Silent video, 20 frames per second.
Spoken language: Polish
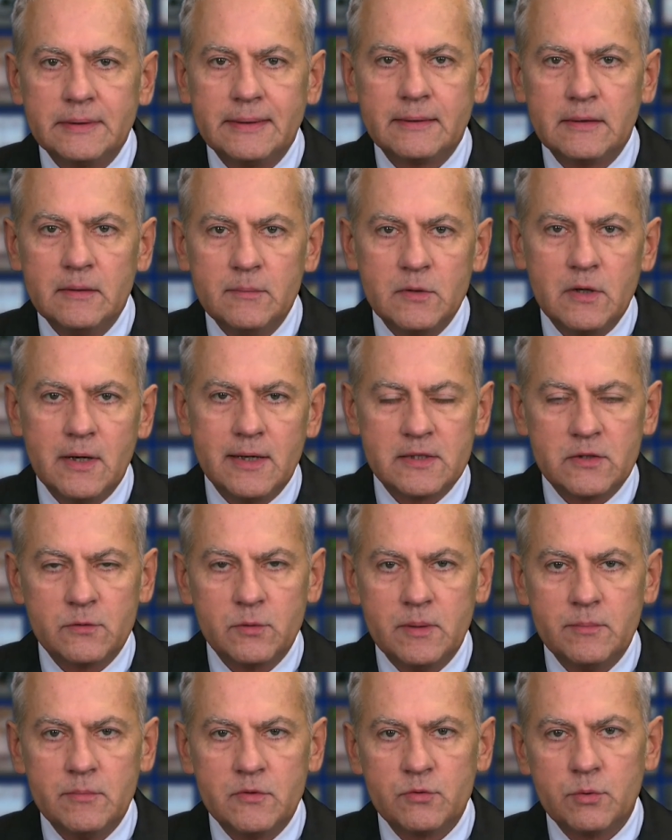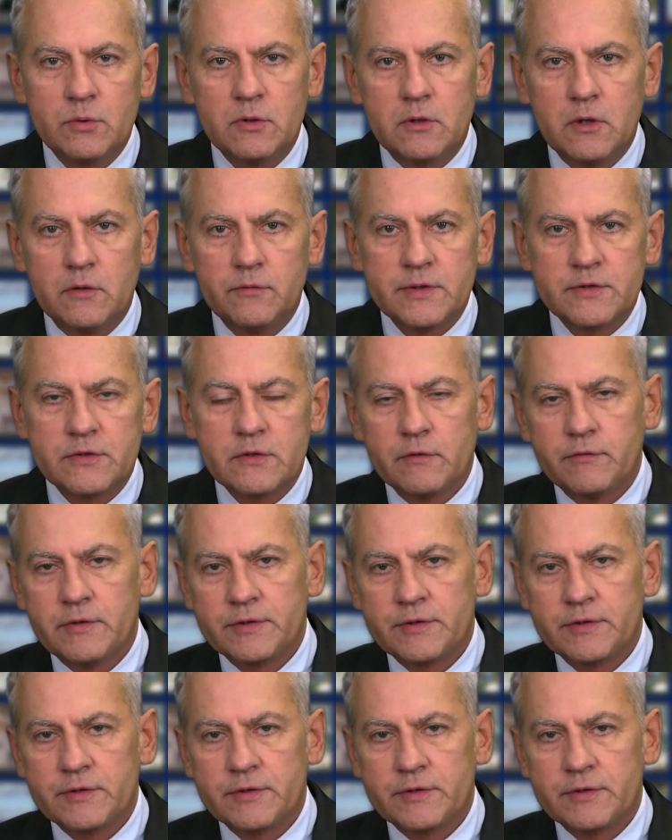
Pod takim hasłem członkowie